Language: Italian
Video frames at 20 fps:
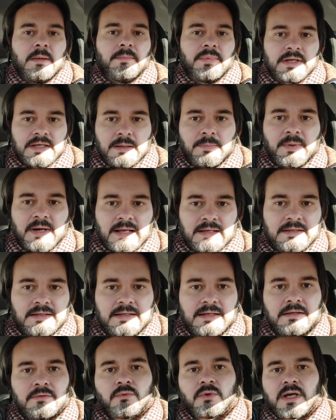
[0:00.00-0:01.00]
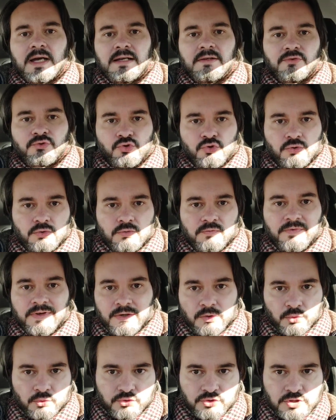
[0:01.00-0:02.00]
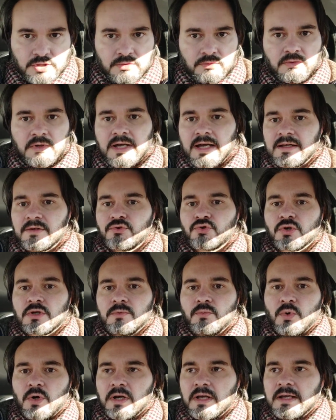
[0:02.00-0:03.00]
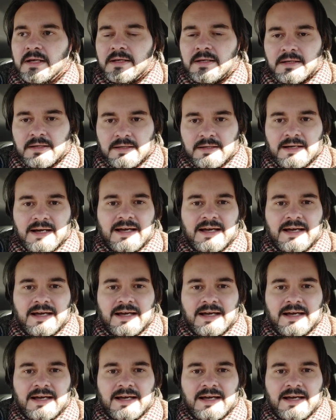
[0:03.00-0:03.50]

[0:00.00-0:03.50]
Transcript: perché pratica un calcio veloce, un calcio che vuole eh,